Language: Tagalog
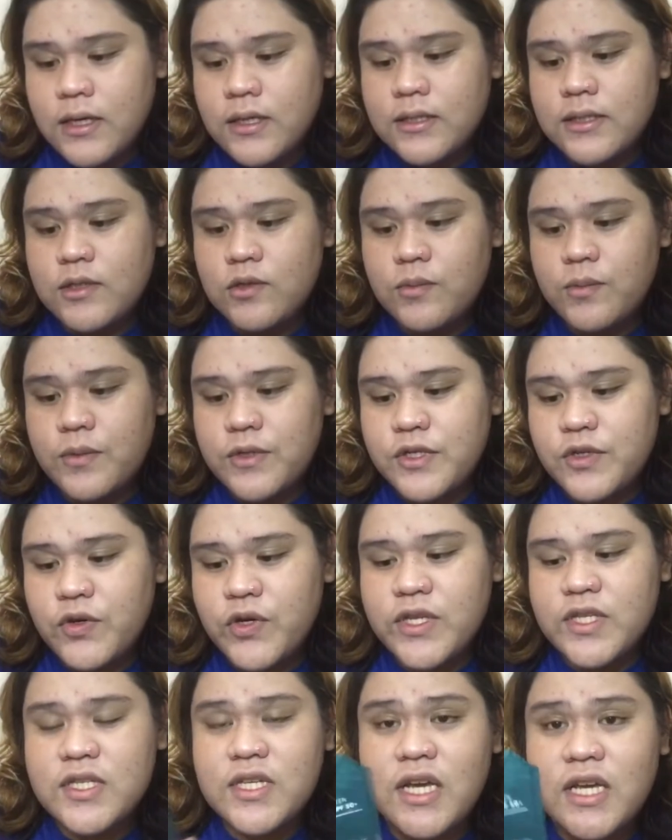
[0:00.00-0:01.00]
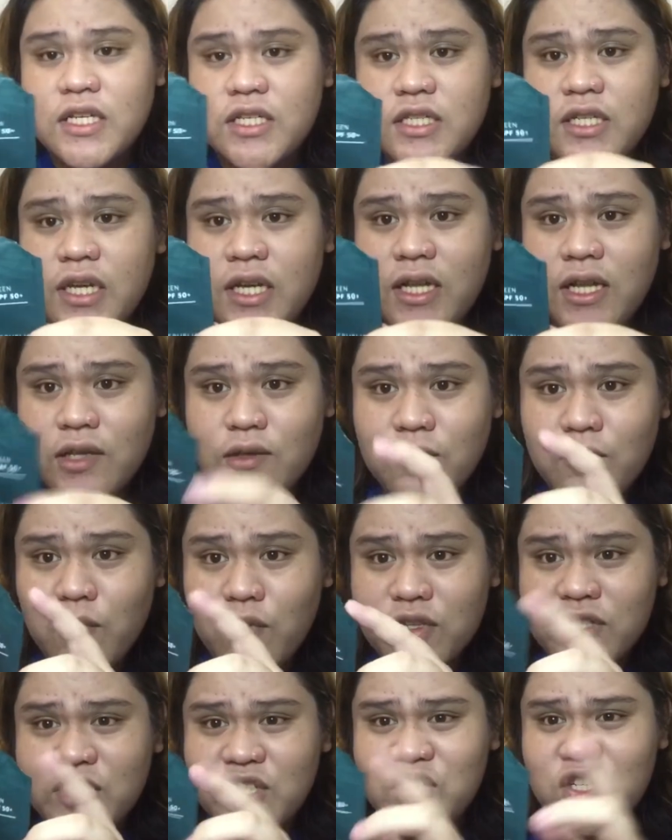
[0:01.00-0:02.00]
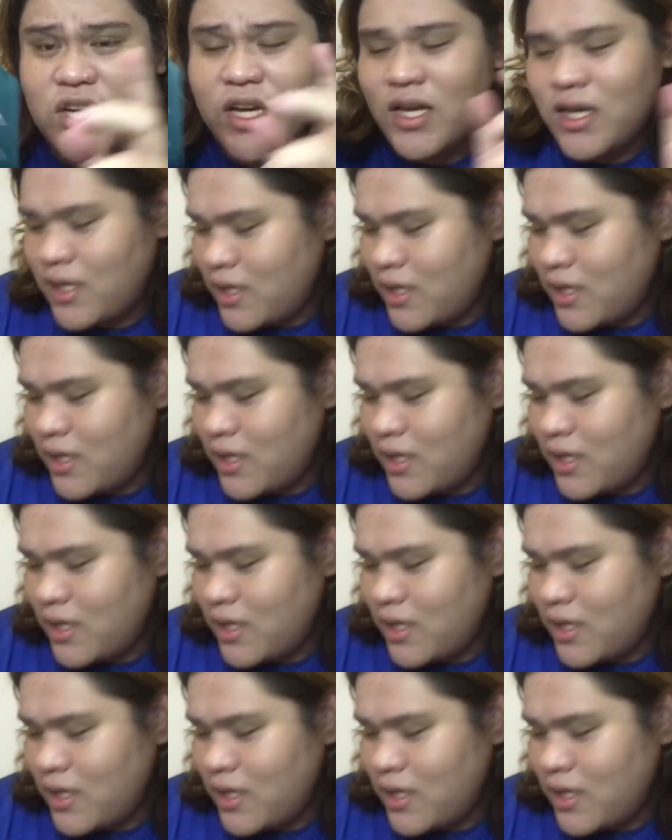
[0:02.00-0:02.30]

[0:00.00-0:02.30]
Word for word: Super Screen Sun Gel. Ito bukas na siya.